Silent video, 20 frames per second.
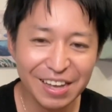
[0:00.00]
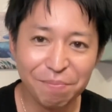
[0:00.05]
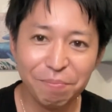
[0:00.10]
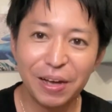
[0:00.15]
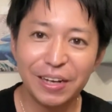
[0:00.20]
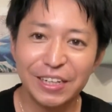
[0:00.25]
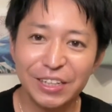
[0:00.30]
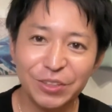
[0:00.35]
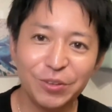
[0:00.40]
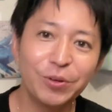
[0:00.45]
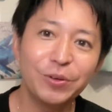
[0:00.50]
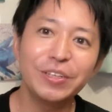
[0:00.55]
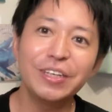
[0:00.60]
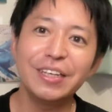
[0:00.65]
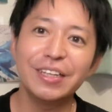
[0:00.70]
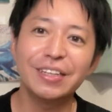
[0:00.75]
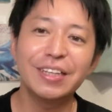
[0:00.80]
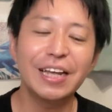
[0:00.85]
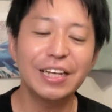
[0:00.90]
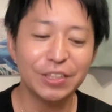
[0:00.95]
まあ離島に
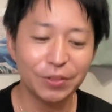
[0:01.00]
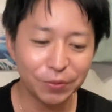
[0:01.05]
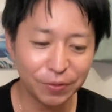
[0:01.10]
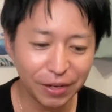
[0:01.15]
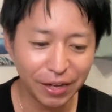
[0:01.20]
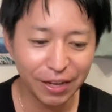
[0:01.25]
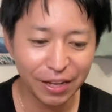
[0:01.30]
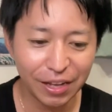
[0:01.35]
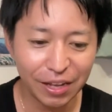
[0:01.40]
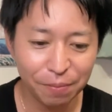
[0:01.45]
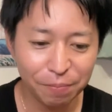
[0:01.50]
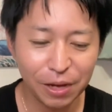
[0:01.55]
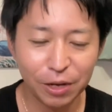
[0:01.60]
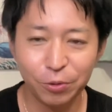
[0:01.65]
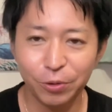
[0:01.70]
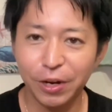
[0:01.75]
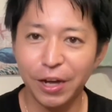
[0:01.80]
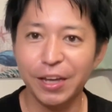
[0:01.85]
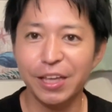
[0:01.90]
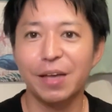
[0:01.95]
行ったりとか、まあ
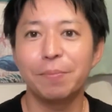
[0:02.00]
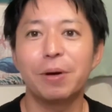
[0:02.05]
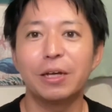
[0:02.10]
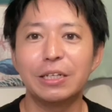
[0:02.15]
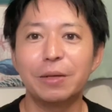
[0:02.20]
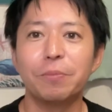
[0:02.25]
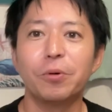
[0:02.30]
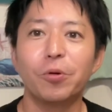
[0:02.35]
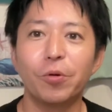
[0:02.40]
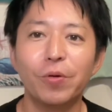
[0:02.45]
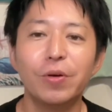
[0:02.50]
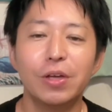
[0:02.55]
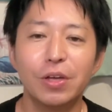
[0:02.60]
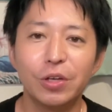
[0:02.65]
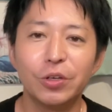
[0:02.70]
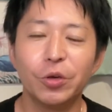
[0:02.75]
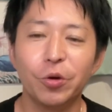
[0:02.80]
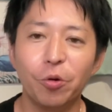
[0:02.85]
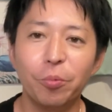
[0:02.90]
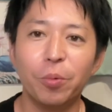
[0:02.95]
この葉山でも
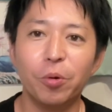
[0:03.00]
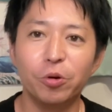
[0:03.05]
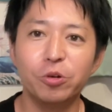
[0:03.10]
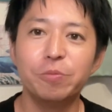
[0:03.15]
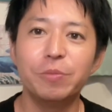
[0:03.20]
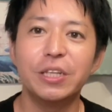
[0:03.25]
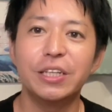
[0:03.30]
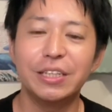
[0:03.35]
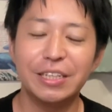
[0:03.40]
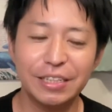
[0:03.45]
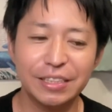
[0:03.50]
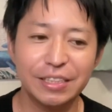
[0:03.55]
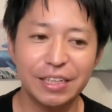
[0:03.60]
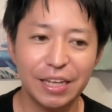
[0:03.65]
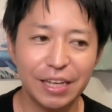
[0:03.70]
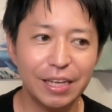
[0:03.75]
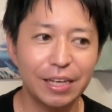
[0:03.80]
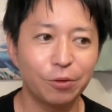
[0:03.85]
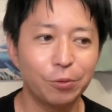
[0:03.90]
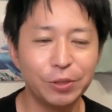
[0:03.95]
今日も海にです
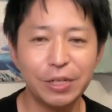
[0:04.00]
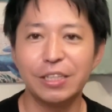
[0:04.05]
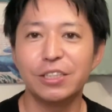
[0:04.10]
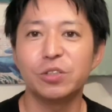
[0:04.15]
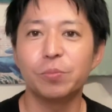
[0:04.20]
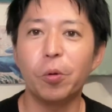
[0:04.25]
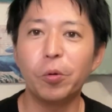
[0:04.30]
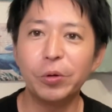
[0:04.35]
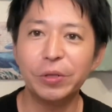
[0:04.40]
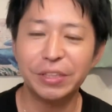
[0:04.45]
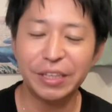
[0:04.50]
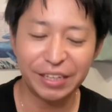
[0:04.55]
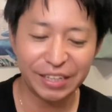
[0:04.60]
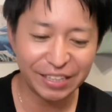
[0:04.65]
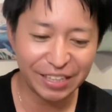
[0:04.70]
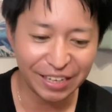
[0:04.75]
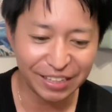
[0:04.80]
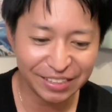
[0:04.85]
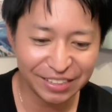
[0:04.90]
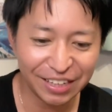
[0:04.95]
ね、午前中潜って
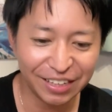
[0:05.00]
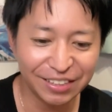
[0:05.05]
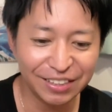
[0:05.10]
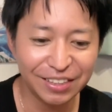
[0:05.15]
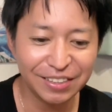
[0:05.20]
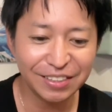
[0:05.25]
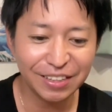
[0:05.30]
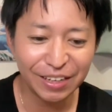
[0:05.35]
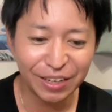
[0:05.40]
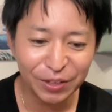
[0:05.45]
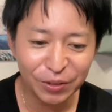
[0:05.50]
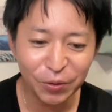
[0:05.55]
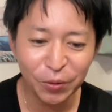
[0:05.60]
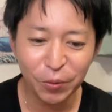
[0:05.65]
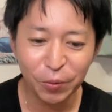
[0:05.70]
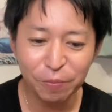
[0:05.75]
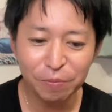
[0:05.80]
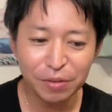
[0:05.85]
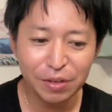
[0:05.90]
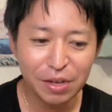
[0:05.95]
きたりしたんですけれ
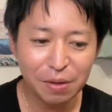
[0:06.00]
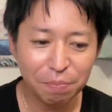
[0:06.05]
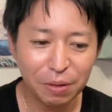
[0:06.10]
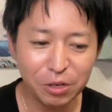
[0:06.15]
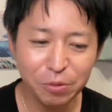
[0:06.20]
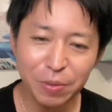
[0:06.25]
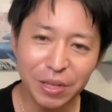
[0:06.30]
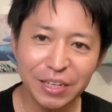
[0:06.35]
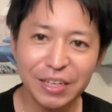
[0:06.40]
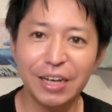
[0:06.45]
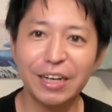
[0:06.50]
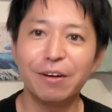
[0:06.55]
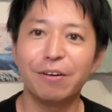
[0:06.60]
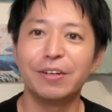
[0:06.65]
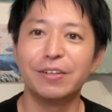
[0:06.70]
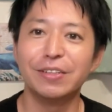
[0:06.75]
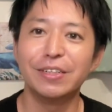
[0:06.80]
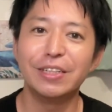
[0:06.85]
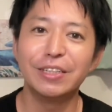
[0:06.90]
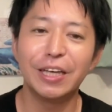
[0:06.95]
ど、まあ、海に関わ
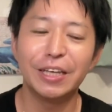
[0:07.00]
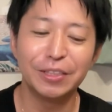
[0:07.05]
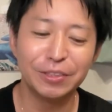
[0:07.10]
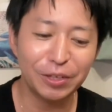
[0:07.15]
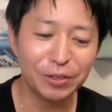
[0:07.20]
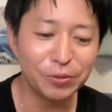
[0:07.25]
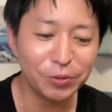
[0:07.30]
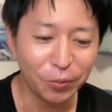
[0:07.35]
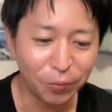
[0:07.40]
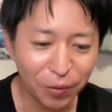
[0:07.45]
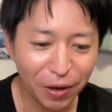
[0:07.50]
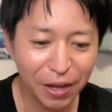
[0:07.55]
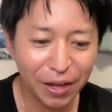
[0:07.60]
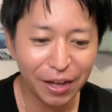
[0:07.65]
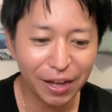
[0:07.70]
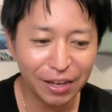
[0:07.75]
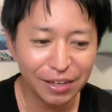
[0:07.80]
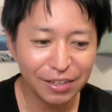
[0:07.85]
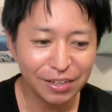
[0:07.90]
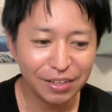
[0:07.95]
る人間っていうの
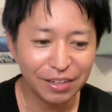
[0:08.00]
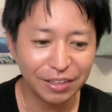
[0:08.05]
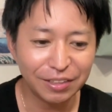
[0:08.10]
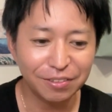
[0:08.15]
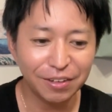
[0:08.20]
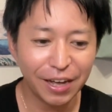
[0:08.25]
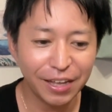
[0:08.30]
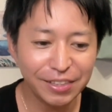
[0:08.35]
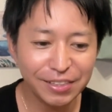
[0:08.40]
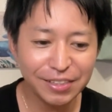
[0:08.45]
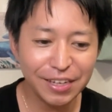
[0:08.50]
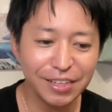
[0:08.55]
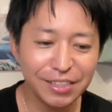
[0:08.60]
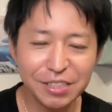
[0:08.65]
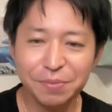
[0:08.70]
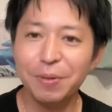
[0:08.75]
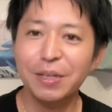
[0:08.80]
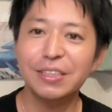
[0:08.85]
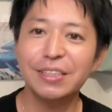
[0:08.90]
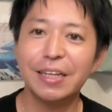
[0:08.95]
は、あの、8
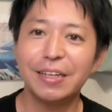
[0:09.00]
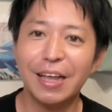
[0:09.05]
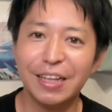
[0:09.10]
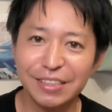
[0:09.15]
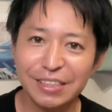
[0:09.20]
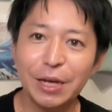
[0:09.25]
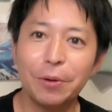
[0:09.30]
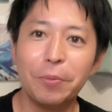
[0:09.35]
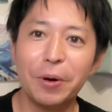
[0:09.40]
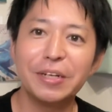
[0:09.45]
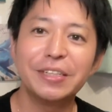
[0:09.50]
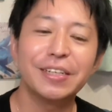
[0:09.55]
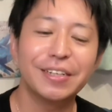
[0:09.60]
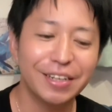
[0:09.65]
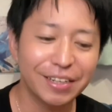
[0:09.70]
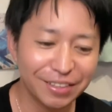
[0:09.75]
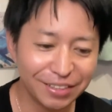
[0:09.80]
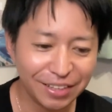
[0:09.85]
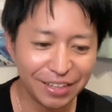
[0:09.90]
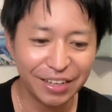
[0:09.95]
月末で夏が終わりじゃ
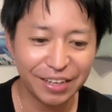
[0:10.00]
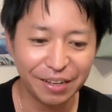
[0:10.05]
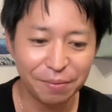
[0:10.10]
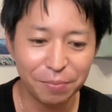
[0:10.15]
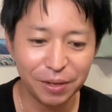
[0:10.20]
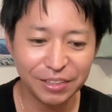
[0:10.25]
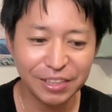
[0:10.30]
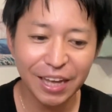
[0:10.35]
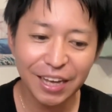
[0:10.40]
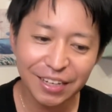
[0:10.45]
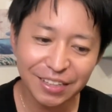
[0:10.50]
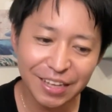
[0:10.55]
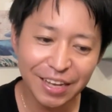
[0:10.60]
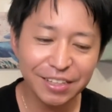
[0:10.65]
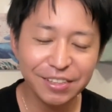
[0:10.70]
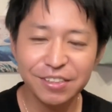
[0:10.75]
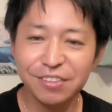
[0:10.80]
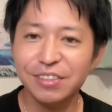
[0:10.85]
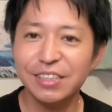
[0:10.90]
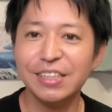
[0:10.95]
なくて、まあ、大
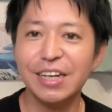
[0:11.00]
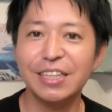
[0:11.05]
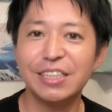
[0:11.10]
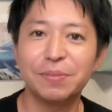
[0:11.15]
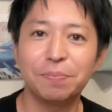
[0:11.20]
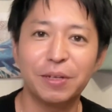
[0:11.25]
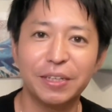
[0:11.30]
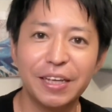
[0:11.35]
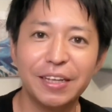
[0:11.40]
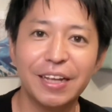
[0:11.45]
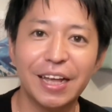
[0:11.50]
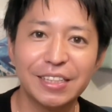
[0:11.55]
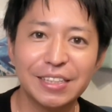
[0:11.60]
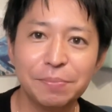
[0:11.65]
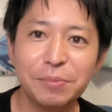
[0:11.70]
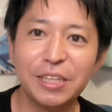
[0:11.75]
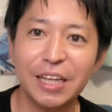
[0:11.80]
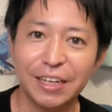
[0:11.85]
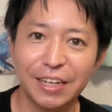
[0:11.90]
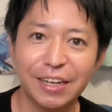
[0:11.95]
体11月まで夏
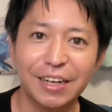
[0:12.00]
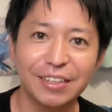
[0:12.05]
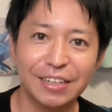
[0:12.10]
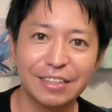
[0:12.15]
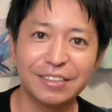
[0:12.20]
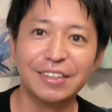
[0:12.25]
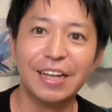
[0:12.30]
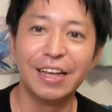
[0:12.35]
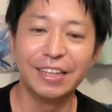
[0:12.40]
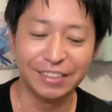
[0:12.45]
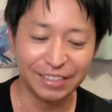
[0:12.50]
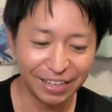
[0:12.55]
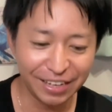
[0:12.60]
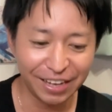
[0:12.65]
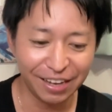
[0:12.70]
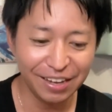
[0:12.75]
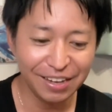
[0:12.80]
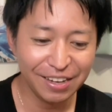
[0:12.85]
みたいな感覚なんで、